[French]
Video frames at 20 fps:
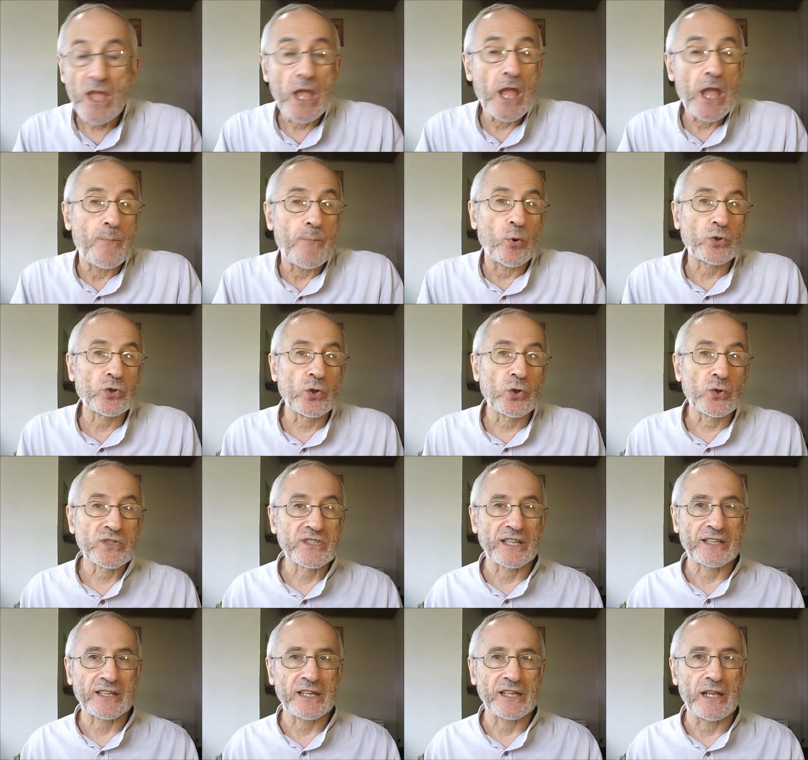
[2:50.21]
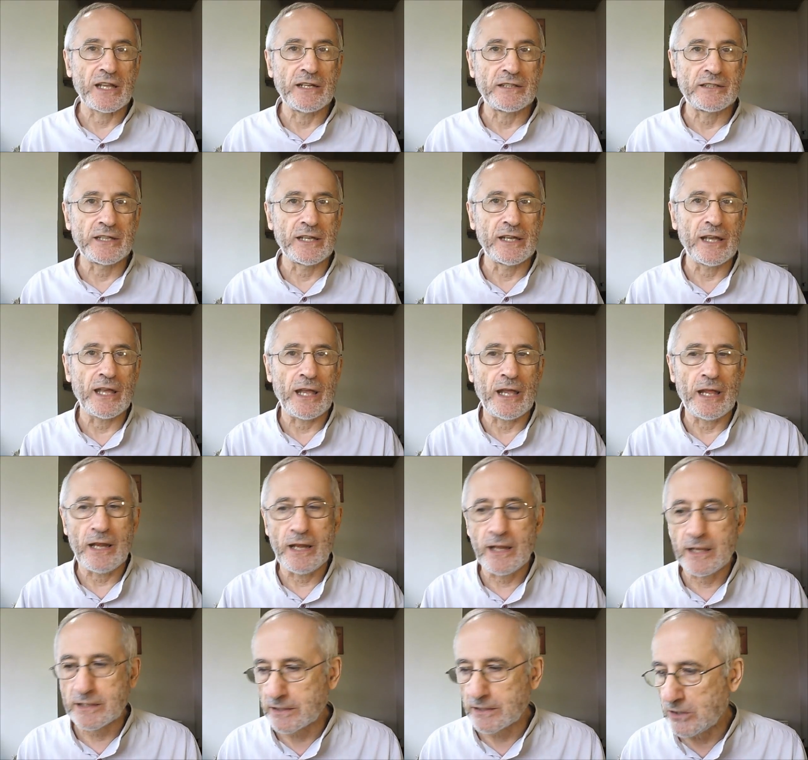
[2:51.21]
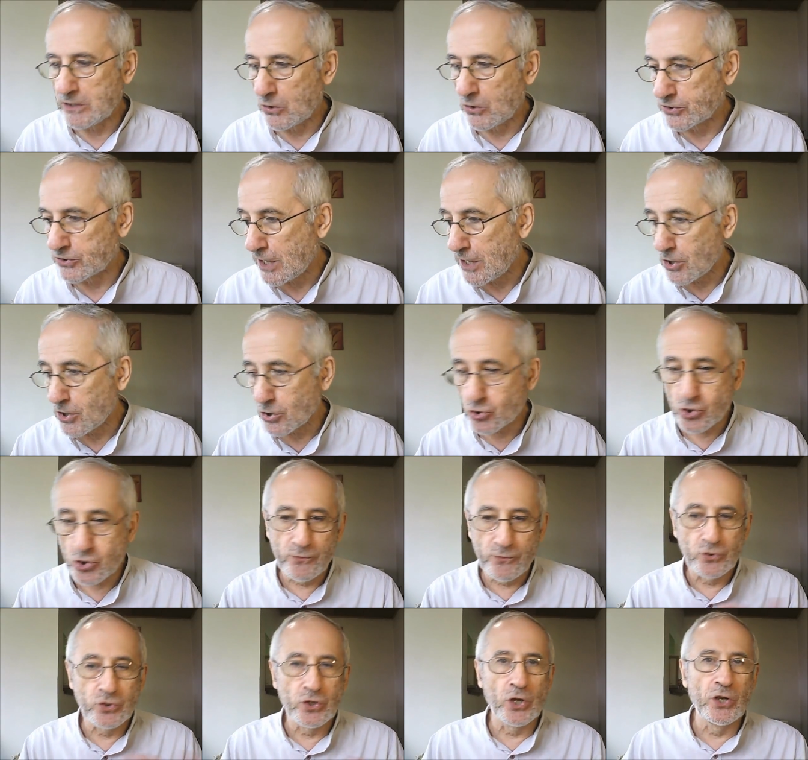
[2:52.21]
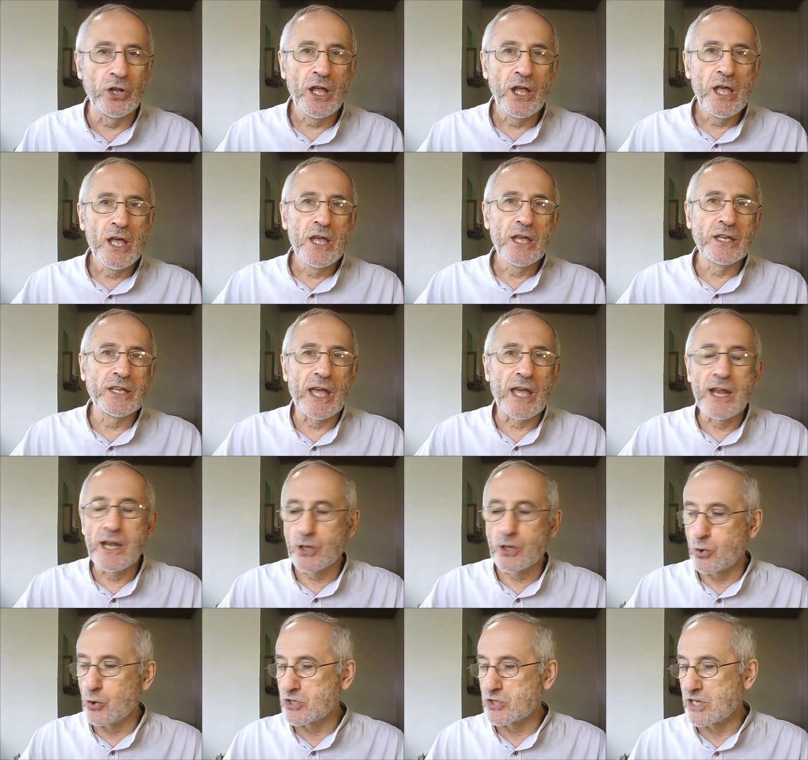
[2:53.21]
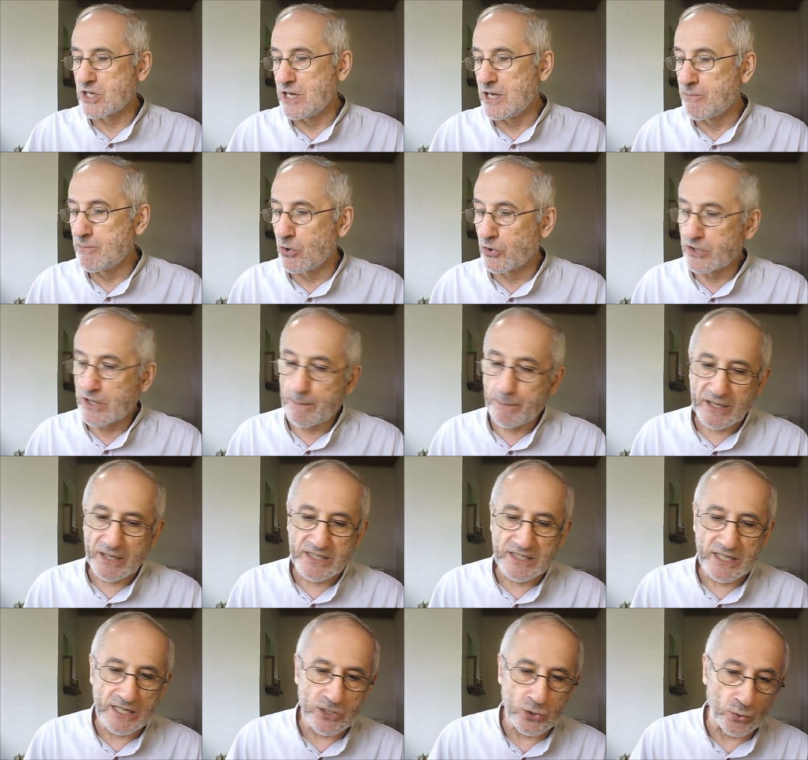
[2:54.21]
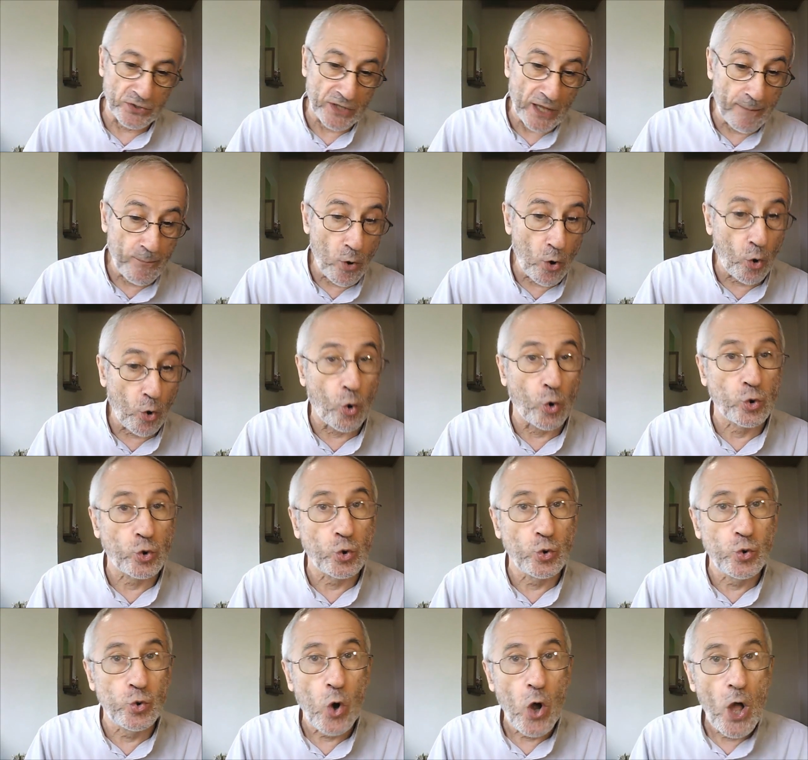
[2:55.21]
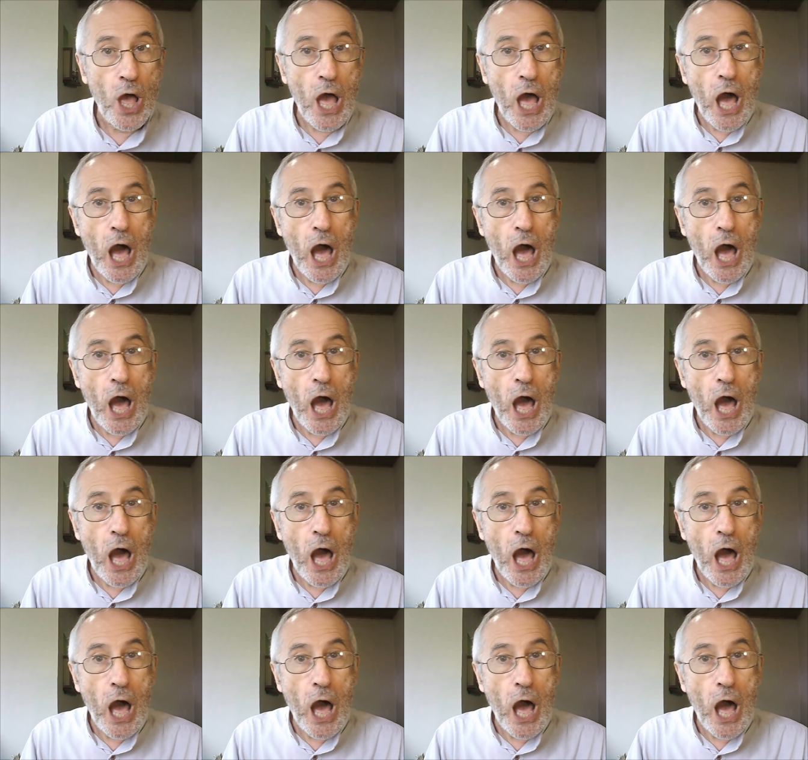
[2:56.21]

Et pourtant, cette réalité, elle est criante. Alors, je vous donne quelques éléments d'appréciation. D'abord, retour